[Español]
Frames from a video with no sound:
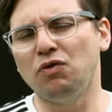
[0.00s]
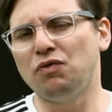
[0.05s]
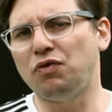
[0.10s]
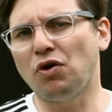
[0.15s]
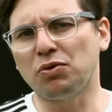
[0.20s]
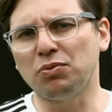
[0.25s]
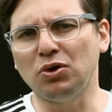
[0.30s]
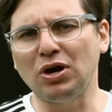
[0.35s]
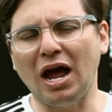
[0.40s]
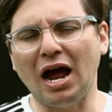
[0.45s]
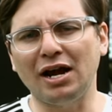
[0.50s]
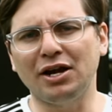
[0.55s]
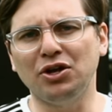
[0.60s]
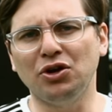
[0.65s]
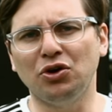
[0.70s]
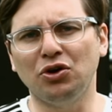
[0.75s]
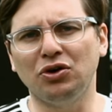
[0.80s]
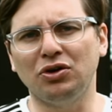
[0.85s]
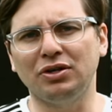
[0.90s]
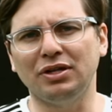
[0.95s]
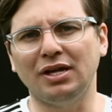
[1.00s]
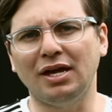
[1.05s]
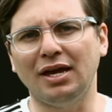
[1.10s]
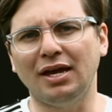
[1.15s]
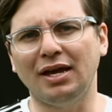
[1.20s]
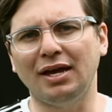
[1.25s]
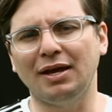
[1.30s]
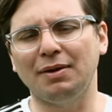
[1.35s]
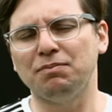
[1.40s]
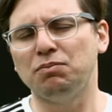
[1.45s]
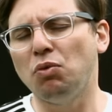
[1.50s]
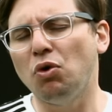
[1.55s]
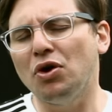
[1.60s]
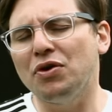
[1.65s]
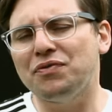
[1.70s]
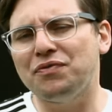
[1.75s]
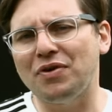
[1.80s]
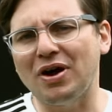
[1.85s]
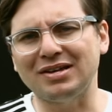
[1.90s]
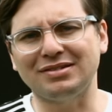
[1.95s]
un formulario eh, muy
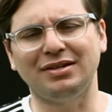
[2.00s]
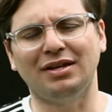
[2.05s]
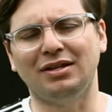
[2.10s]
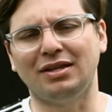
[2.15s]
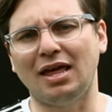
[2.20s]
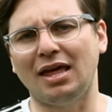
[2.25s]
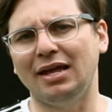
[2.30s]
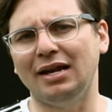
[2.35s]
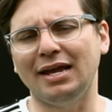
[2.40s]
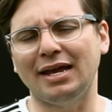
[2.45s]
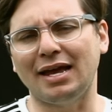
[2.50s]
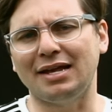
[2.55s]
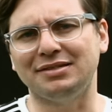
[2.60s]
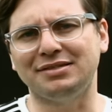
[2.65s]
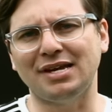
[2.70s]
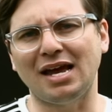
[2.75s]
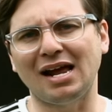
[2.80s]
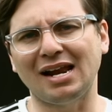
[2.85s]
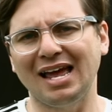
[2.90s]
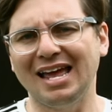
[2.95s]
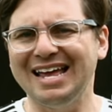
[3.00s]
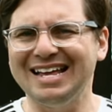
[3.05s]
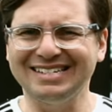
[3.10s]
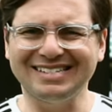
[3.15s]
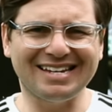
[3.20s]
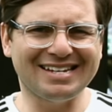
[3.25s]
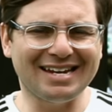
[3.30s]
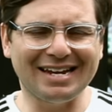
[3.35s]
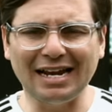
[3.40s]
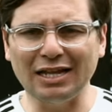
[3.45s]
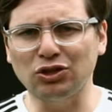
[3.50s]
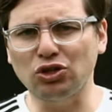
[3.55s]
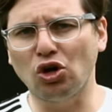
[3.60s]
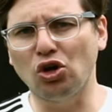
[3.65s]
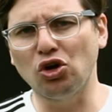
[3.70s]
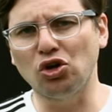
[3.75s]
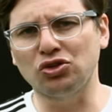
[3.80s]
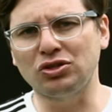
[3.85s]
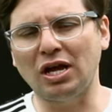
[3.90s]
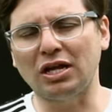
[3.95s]
fácil de diligenciar, se llenan
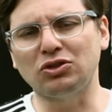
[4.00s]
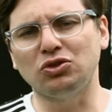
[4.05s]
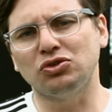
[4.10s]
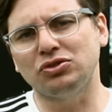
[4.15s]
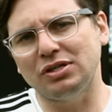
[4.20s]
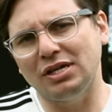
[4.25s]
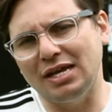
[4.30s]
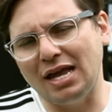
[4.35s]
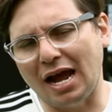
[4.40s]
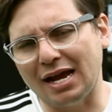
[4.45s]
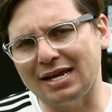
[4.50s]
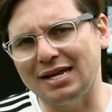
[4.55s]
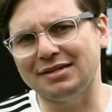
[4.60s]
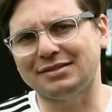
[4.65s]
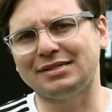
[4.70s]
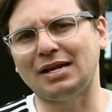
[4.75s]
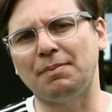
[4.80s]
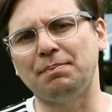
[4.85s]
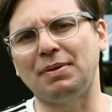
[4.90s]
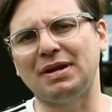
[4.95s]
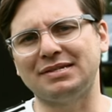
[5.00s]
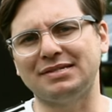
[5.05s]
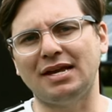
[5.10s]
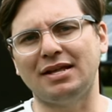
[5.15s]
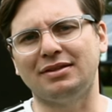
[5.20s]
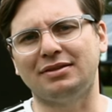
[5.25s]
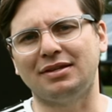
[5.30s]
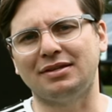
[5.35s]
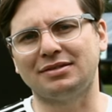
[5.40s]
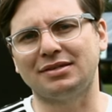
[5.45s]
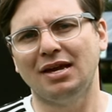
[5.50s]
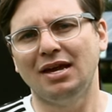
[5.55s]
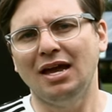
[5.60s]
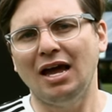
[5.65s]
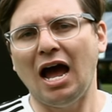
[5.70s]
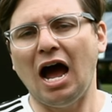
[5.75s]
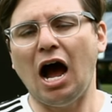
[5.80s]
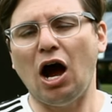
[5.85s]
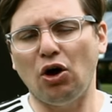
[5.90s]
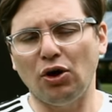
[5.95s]
todos los datos y aquí están presentes.
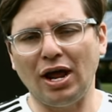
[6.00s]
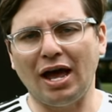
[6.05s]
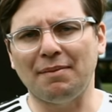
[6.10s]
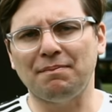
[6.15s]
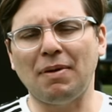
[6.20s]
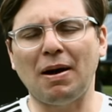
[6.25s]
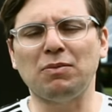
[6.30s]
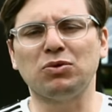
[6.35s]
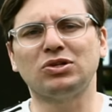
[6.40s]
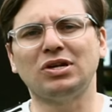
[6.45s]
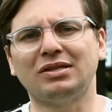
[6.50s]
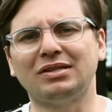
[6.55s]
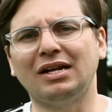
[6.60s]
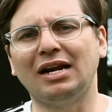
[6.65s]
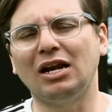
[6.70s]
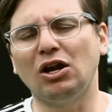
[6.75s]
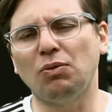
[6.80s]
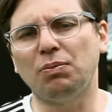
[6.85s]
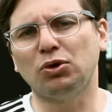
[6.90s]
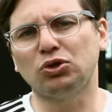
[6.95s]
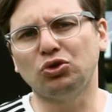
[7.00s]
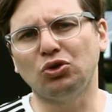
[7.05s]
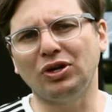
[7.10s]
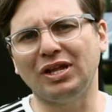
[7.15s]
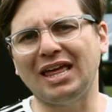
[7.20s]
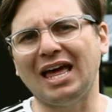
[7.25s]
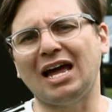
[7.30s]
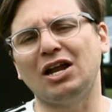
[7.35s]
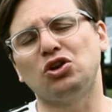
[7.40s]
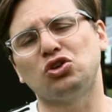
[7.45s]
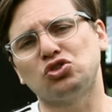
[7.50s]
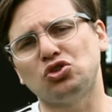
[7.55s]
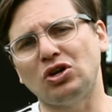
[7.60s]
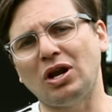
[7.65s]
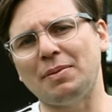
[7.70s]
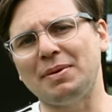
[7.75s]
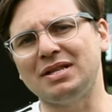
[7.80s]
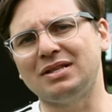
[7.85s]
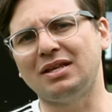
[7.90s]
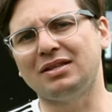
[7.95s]
Ahora, vamos a tener la oportunidad de no
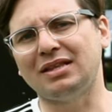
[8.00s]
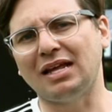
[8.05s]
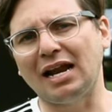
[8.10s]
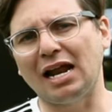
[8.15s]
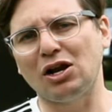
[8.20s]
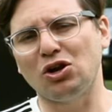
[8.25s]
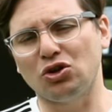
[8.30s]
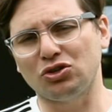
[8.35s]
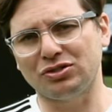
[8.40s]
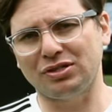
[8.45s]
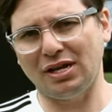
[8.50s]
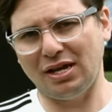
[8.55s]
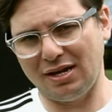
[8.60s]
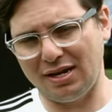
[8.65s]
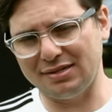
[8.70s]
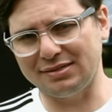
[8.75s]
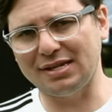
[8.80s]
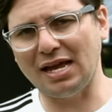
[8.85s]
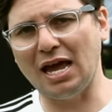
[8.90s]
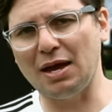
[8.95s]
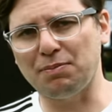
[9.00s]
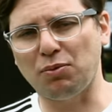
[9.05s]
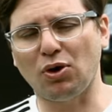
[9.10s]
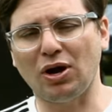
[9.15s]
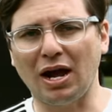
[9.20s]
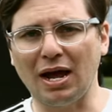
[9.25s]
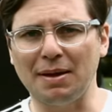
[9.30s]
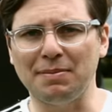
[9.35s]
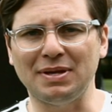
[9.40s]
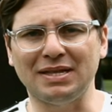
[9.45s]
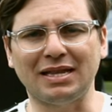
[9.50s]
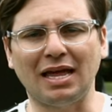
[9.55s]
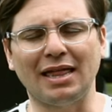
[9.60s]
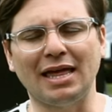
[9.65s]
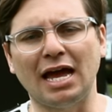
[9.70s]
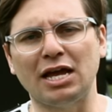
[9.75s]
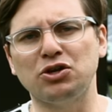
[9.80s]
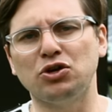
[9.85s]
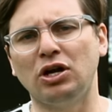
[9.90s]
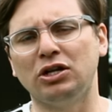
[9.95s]
solamente tenerlos en esta época de mitad
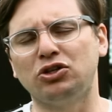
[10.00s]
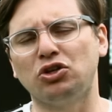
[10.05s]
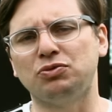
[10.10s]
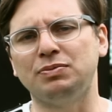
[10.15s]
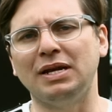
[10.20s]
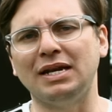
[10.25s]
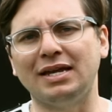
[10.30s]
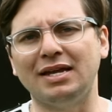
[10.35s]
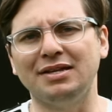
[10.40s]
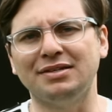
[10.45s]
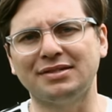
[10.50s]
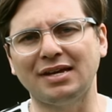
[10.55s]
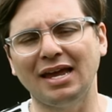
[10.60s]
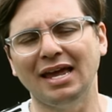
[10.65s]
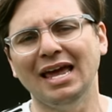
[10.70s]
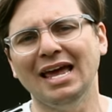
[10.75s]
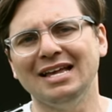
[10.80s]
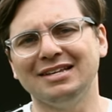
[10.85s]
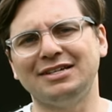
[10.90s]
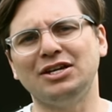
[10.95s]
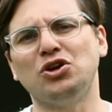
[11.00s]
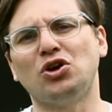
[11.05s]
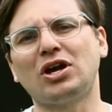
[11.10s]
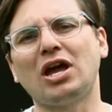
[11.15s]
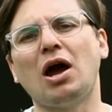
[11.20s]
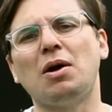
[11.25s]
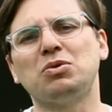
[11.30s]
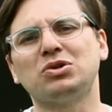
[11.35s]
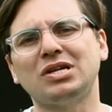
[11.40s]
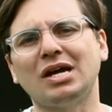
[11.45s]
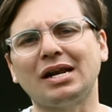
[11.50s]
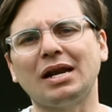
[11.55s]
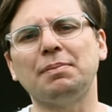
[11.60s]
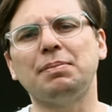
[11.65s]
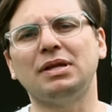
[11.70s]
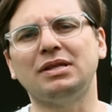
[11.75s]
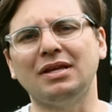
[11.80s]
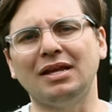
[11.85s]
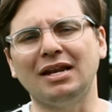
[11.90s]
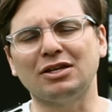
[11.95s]
de año del 2015, sino que vamos a
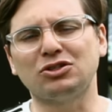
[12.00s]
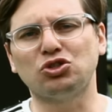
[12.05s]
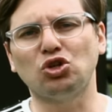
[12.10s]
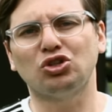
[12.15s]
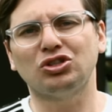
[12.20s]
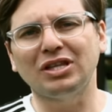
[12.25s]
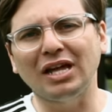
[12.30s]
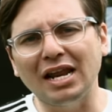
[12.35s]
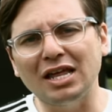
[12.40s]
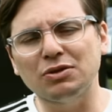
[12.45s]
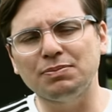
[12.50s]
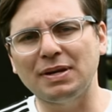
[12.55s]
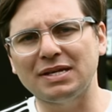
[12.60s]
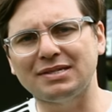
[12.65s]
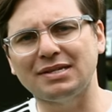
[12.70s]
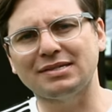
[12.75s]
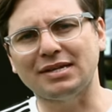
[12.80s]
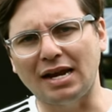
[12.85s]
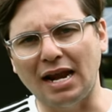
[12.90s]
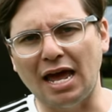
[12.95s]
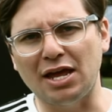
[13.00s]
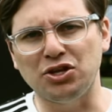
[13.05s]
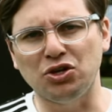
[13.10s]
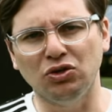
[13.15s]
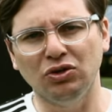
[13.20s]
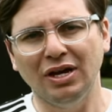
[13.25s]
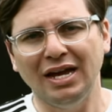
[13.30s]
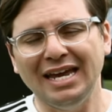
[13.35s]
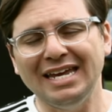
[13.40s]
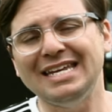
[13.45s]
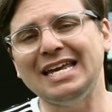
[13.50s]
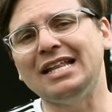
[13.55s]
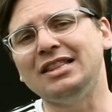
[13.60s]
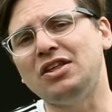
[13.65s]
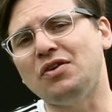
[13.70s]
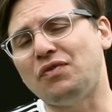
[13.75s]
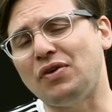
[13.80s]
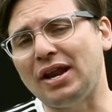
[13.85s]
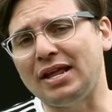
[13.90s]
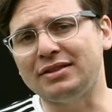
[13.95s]
repetir esto tres veces al año y en
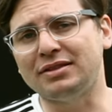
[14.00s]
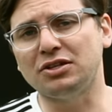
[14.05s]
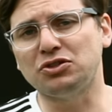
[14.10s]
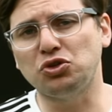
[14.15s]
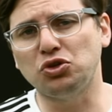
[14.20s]
diferentes